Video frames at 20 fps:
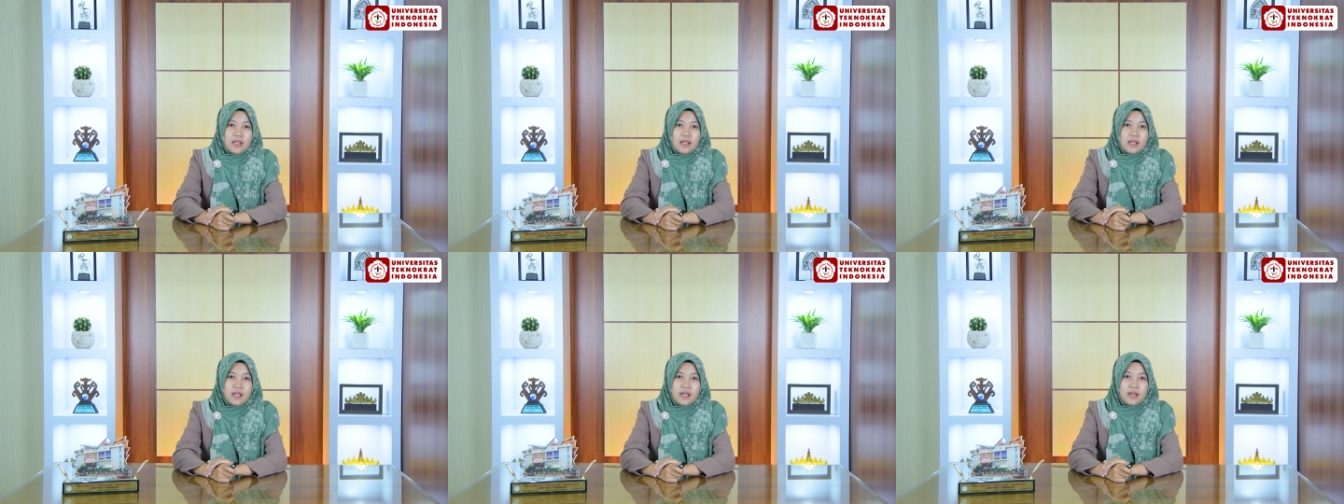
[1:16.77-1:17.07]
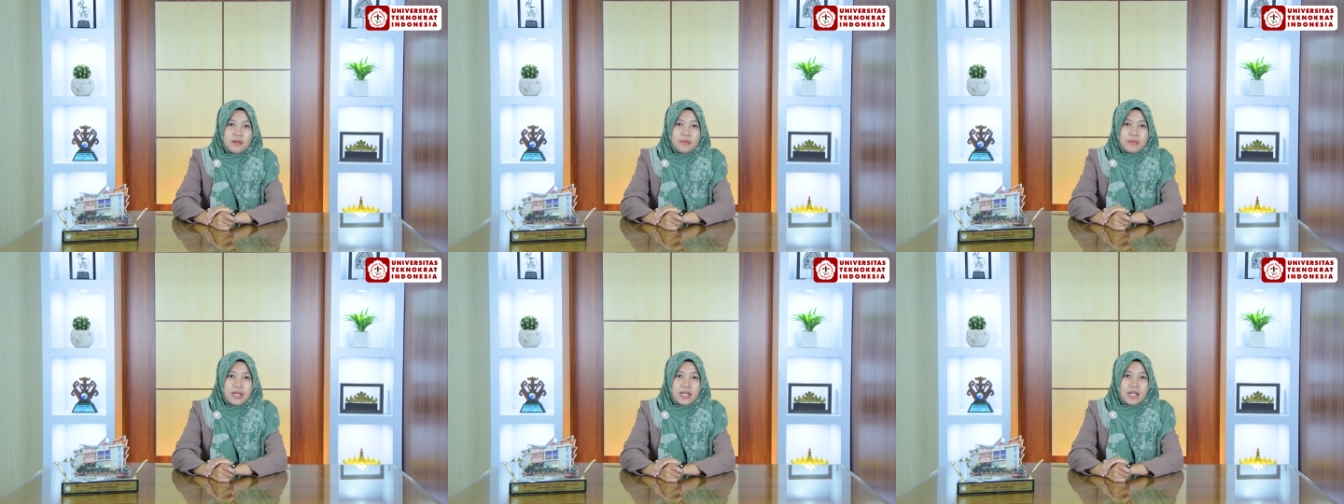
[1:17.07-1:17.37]

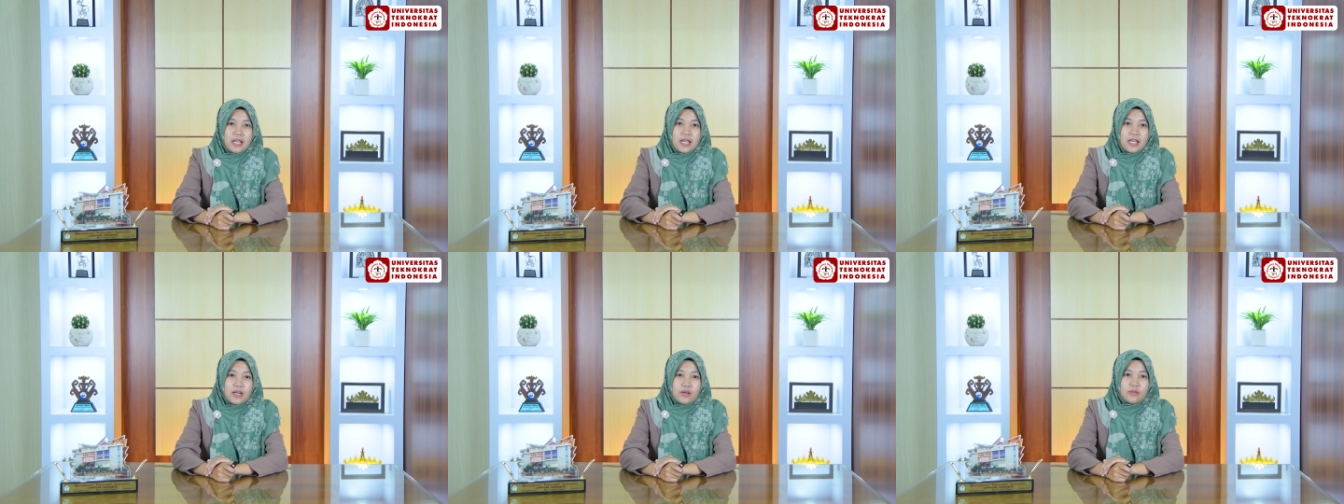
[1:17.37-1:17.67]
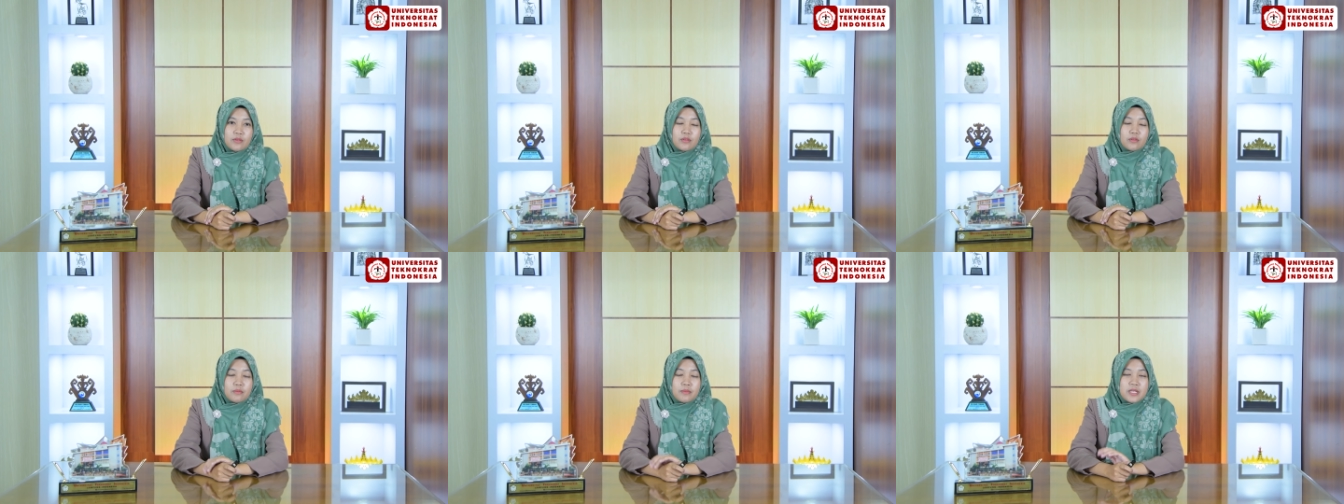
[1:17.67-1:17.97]
Eh, baiklah,
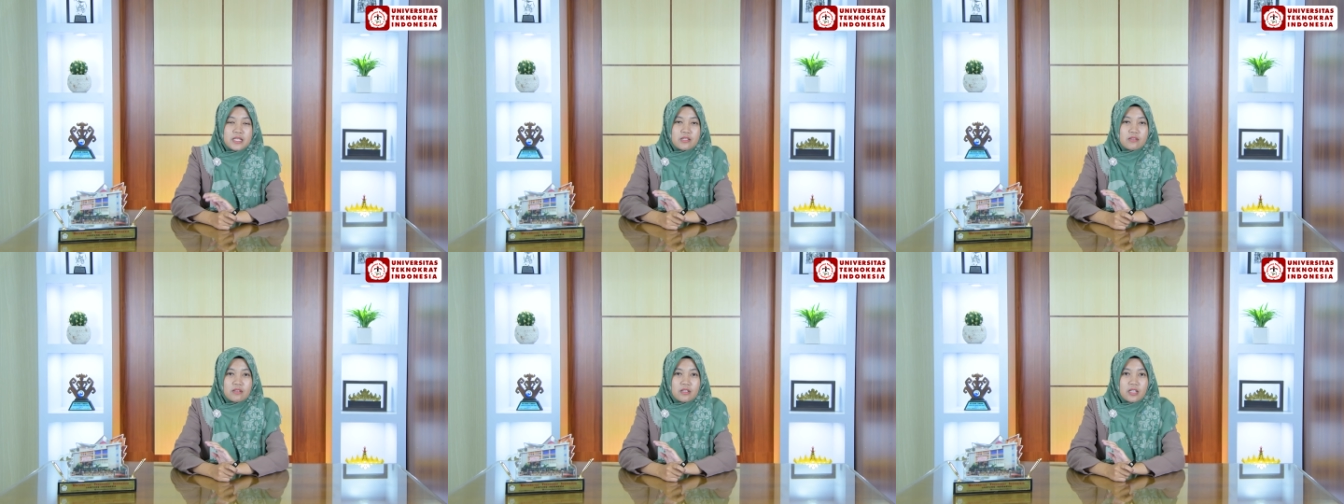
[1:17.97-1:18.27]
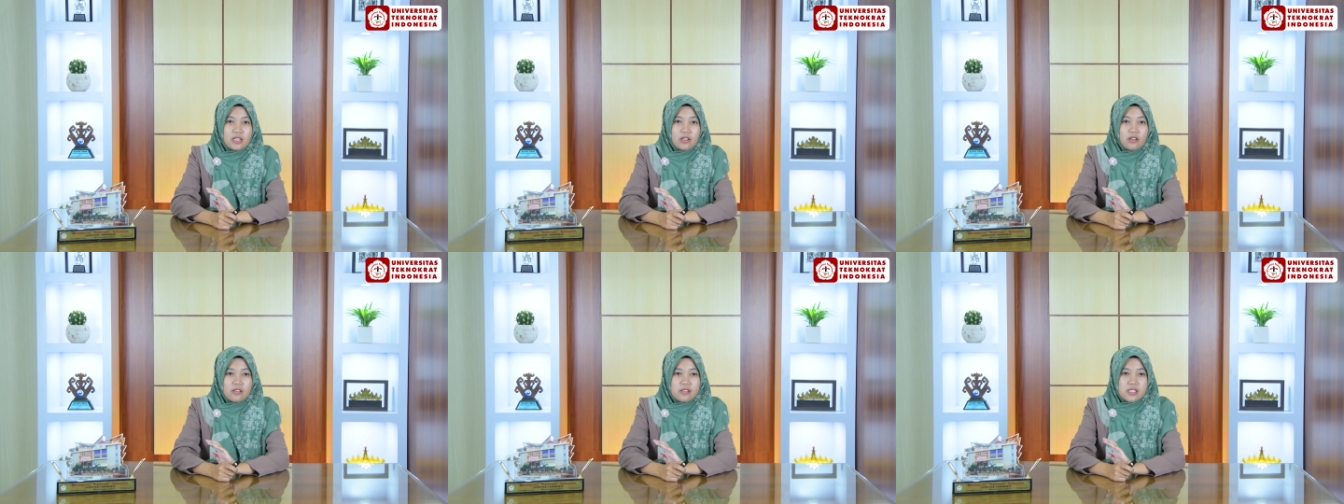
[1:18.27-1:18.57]
untuk masuk
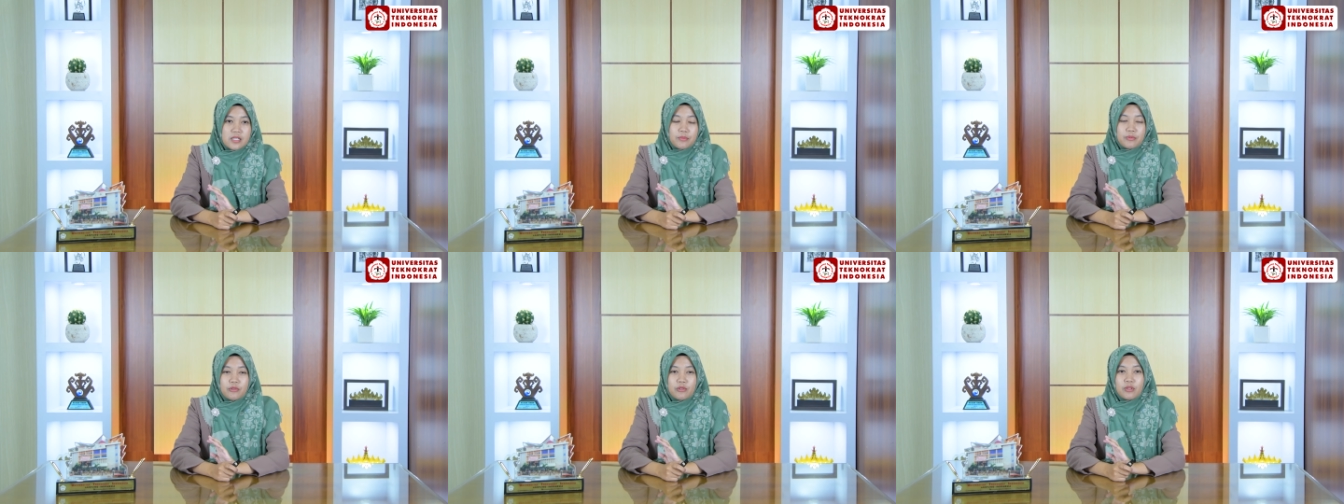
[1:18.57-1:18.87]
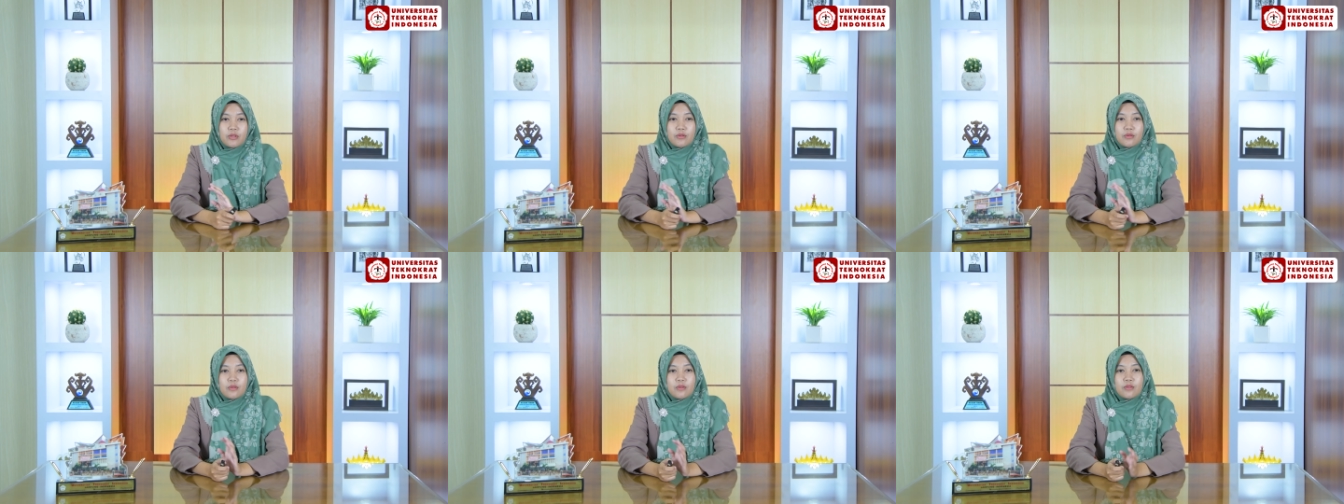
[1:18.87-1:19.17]
ke konsep
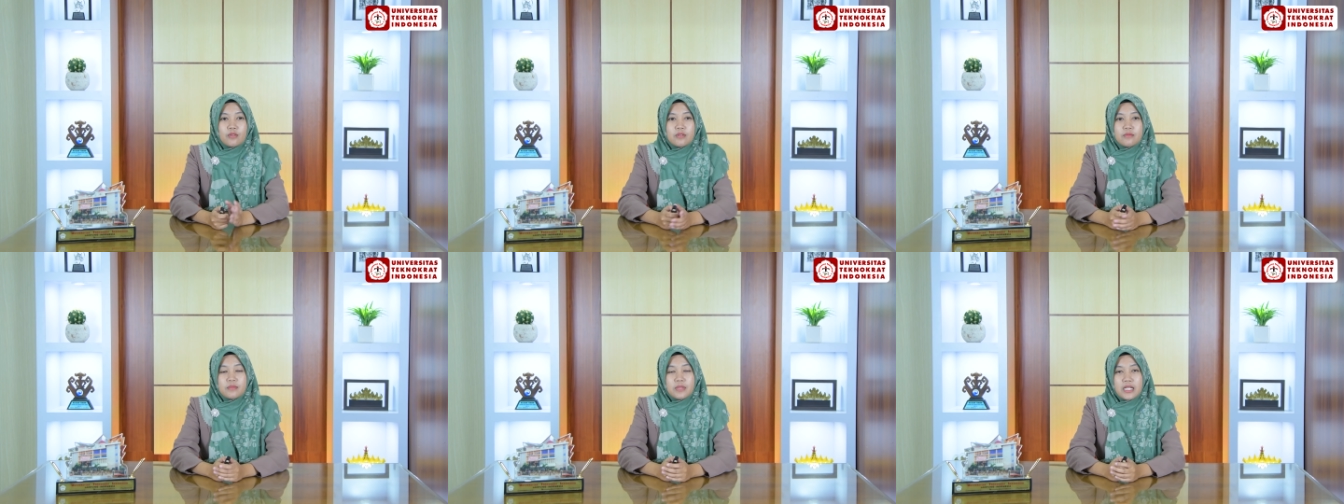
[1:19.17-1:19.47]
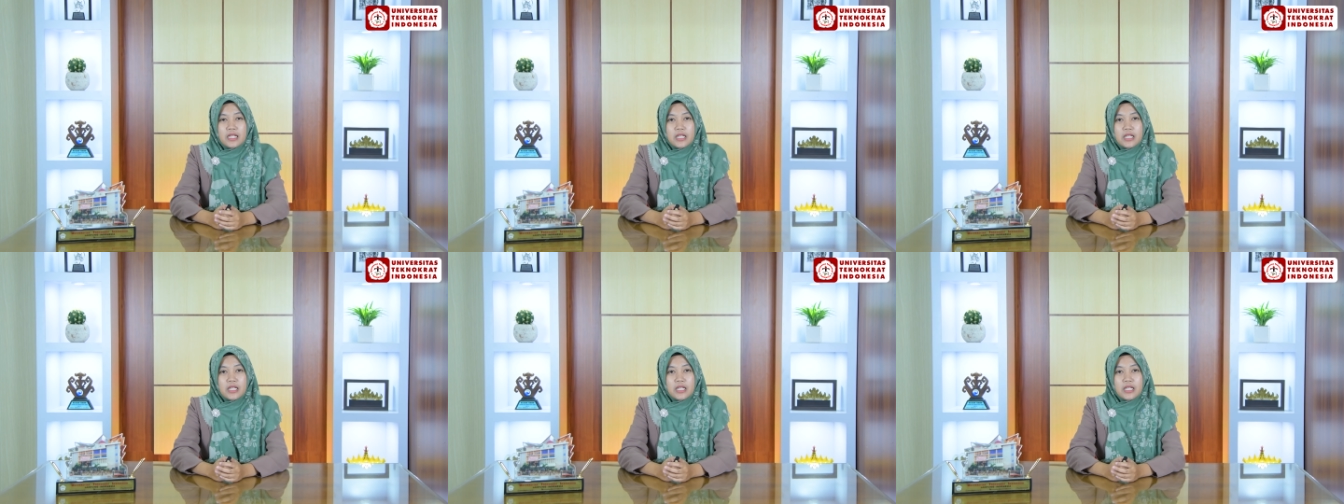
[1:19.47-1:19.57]
kurikulum,